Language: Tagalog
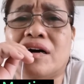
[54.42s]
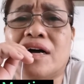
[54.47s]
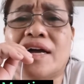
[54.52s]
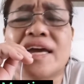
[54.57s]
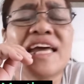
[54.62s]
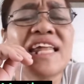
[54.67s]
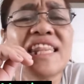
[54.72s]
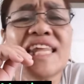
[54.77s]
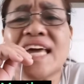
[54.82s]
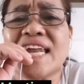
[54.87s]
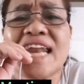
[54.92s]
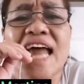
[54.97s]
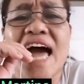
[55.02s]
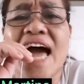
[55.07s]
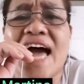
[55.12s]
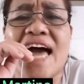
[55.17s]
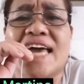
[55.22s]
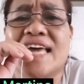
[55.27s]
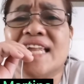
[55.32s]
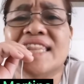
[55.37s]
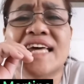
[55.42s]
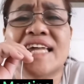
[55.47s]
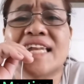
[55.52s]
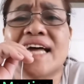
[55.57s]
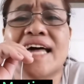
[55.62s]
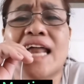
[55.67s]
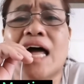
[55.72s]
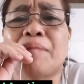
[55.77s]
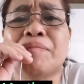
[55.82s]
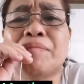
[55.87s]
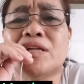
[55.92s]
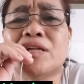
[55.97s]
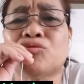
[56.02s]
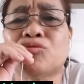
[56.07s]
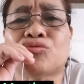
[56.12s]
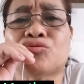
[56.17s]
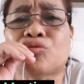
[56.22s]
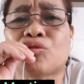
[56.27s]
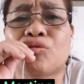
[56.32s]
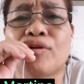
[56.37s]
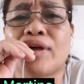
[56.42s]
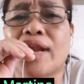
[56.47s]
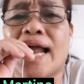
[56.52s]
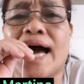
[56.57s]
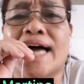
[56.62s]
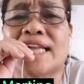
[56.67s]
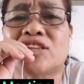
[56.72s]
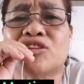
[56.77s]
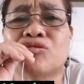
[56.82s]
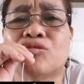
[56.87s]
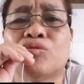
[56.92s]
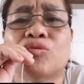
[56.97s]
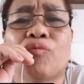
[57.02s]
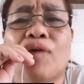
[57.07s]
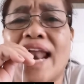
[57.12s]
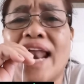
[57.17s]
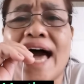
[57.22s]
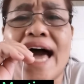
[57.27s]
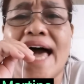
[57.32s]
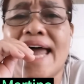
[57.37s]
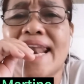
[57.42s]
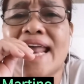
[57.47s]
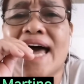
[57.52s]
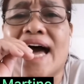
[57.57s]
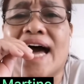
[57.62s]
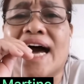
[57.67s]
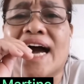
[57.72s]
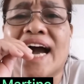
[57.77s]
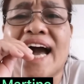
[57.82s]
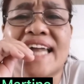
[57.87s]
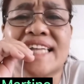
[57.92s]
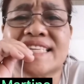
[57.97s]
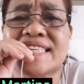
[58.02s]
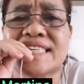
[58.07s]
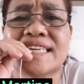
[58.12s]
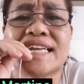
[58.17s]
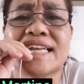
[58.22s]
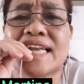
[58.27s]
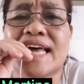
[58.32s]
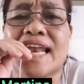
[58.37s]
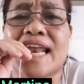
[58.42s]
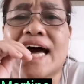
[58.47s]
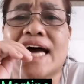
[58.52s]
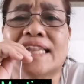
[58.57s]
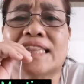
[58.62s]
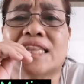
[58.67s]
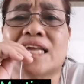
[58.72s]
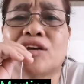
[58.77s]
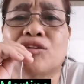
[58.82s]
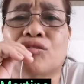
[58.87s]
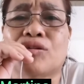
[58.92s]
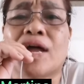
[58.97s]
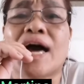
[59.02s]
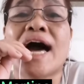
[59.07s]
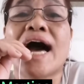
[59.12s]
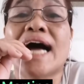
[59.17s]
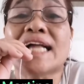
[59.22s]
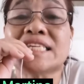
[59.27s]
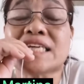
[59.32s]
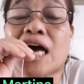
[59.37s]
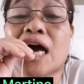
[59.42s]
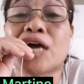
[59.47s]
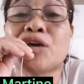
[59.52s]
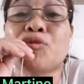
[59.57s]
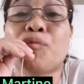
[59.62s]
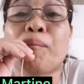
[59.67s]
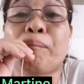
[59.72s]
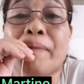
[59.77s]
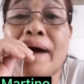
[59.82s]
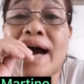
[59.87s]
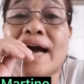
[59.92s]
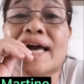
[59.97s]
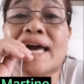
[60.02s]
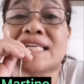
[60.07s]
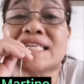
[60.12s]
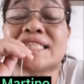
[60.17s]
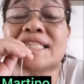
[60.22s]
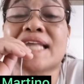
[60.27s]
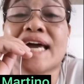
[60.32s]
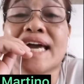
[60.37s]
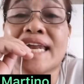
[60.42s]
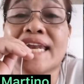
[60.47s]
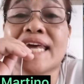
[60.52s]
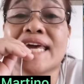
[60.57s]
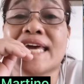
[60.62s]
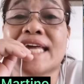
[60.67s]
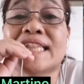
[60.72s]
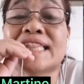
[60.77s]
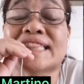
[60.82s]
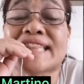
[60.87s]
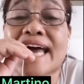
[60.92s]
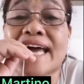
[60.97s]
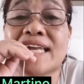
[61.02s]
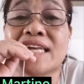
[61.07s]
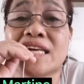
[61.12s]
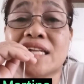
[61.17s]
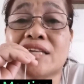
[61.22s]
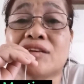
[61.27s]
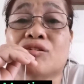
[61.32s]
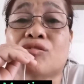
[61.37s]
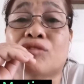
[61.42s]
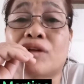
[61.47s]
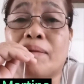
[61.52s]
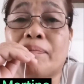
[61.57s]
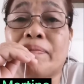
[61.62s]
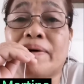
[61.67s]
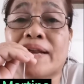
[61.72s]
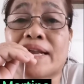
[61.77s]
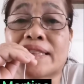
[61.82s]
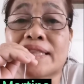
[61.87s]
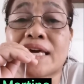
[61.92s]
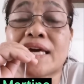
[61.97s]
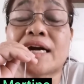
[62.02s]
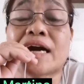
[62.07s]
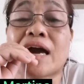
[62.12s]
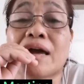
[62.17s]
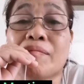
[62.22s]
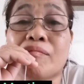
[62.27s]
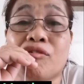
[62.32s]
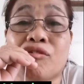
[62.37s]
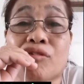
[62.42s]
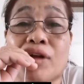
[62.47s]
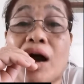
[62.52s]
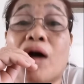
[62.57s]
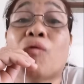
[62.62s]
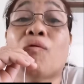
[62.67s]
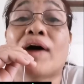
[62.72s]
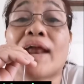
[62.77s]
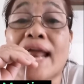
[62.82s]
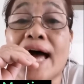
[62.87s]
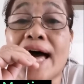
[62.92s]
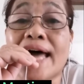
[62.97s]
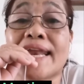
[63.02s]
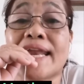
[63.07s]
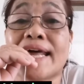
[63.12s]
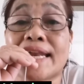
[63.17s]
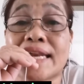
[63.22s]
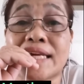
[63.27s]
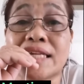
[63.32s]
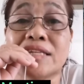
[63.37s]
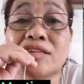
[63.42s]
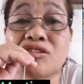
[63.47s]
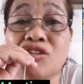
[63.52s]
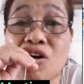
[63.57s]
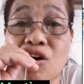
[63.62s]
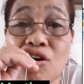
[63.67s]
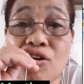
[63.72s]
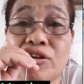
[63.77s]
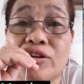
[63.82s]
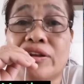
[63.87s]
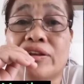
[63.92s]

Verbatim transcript: hindi na, hindi na namin itutuloy lahat yun. Wala na, cancel na lahat na yun. At saka yung package na inihintay ninyo na parating kay Mura, wala na rin yun.